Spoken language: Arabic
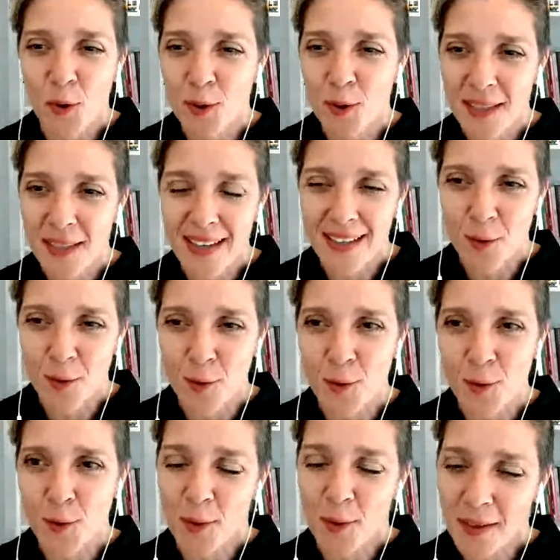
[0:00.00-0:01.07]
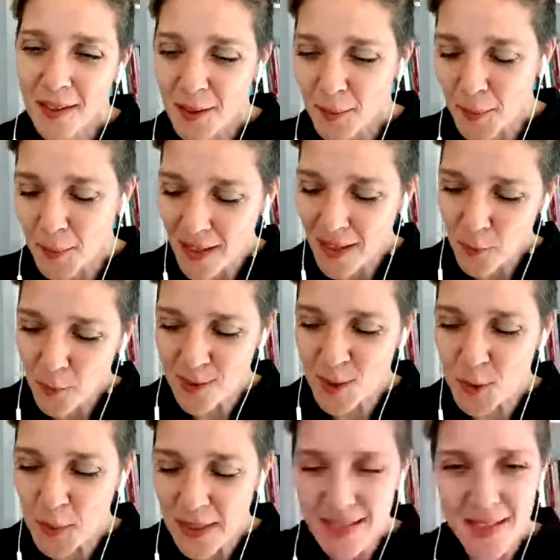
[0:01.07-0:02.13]
أود أن أشكركم
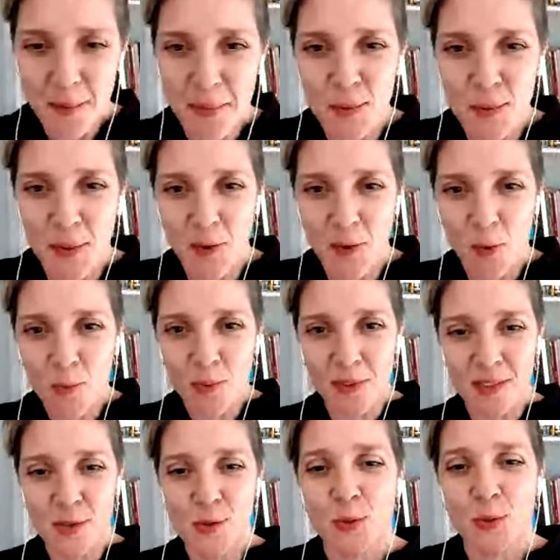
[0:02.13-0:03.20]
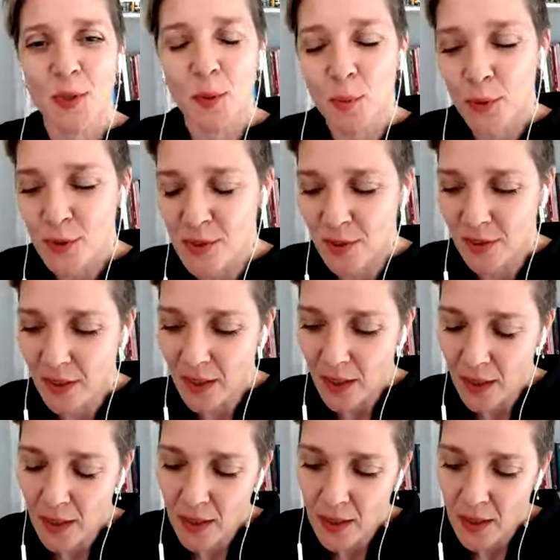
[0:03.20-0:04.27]
على أن تستضيفوني
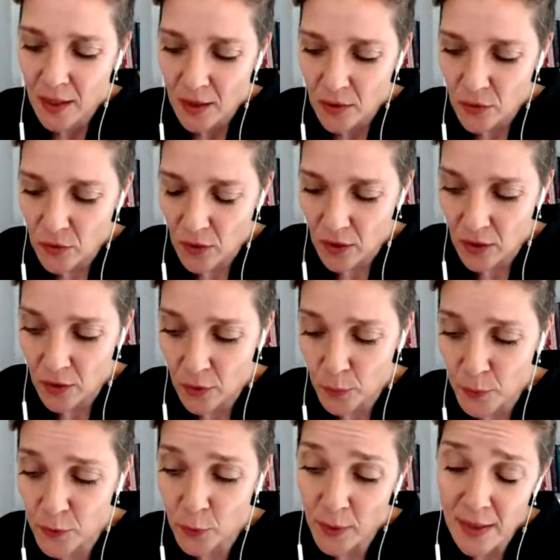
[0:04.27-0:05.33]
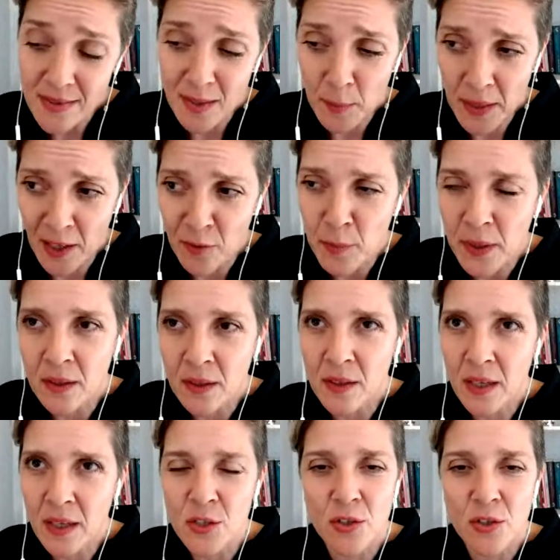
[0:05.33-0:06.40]
في هذه
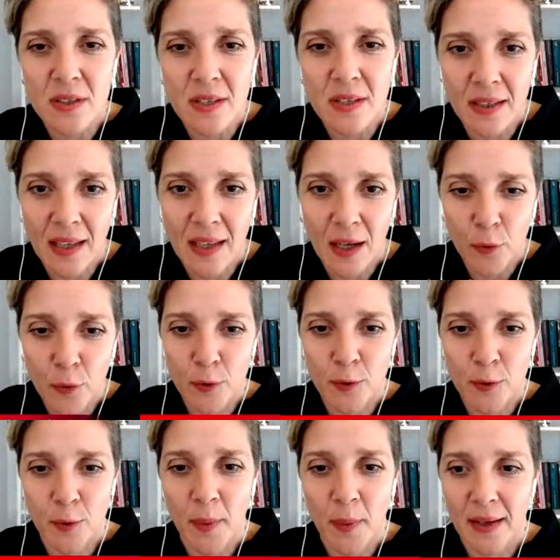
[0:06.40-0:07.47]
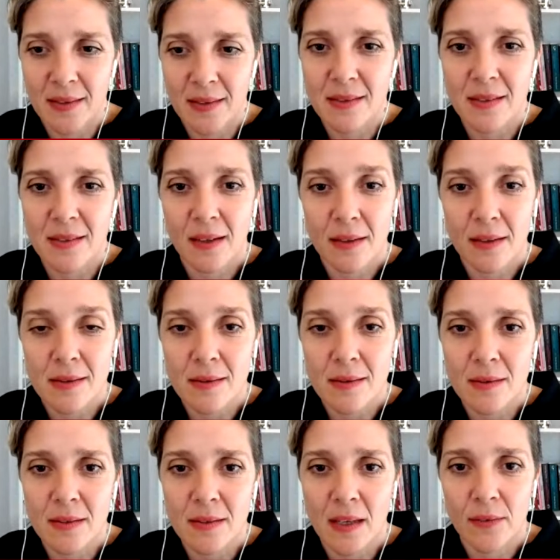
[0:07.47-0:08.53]
المنصة هنا عبر
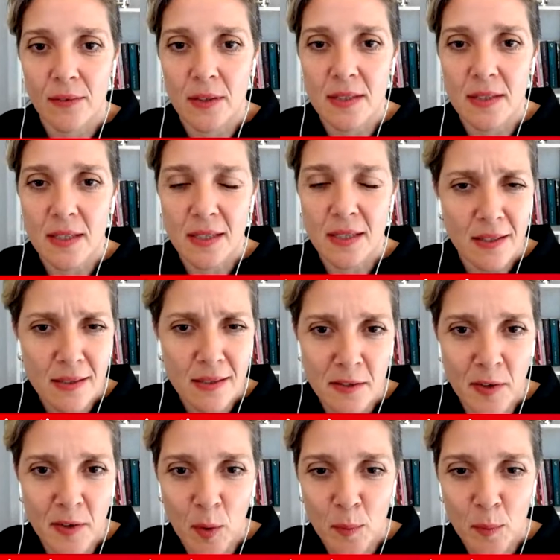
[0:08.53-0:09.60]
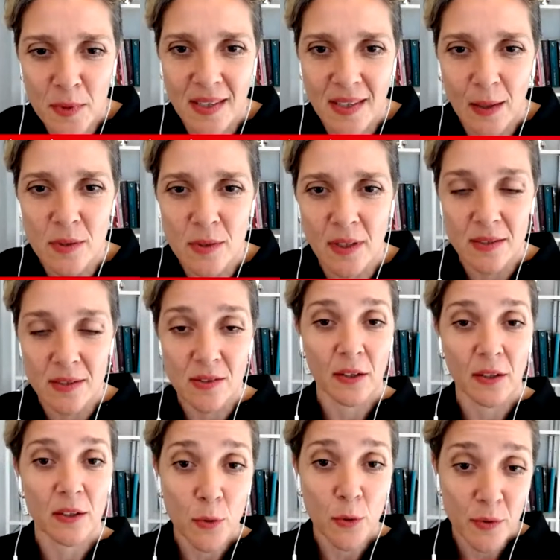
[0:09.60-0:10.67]
الشاشة أتمنى أن
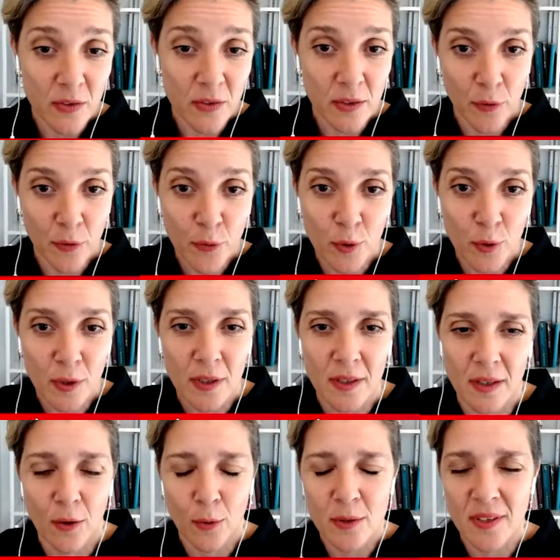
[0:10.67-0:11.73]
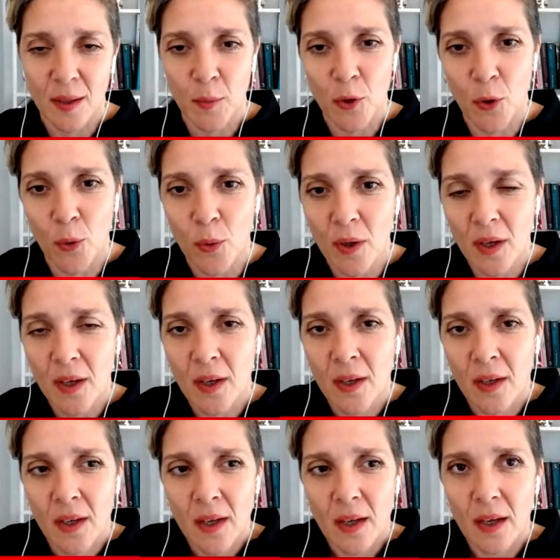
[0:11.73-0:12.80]
نلتقي من جديد بشكل مباشر منذ
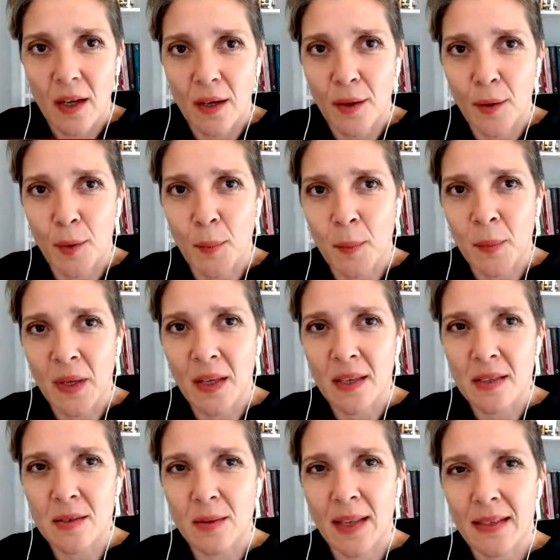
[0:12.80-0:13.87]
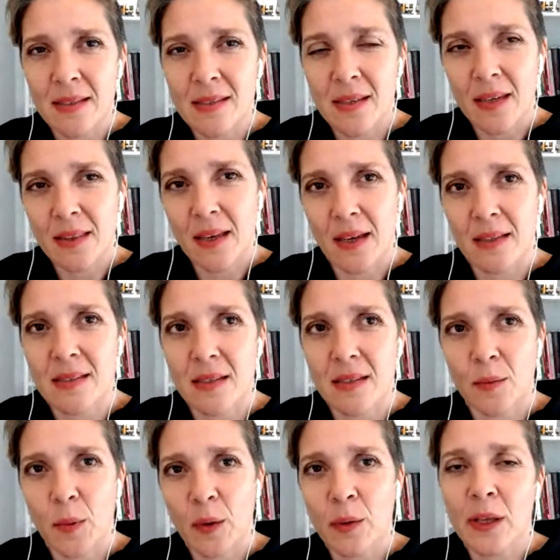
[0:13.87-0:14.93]
17 سنة أعمل كناشرة
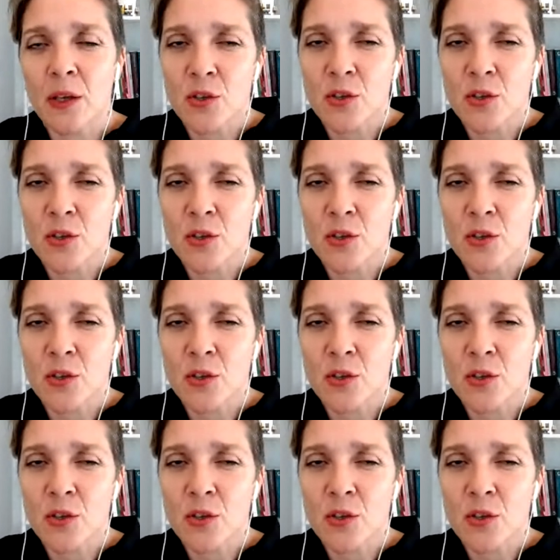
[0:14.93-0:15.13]
أدبية